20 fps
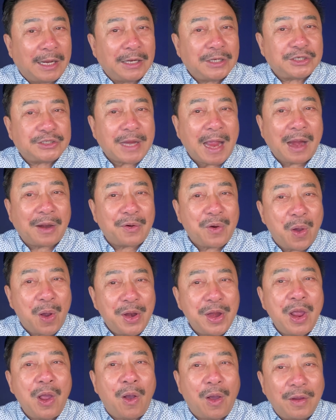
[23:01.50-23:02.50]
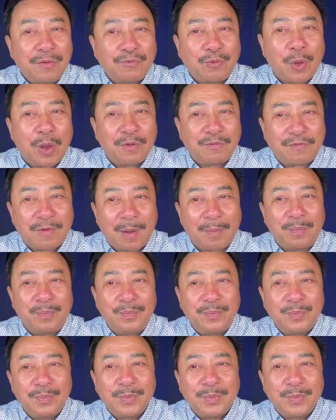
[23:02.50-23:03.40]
khách sạn đó để hỏi thuê phòng.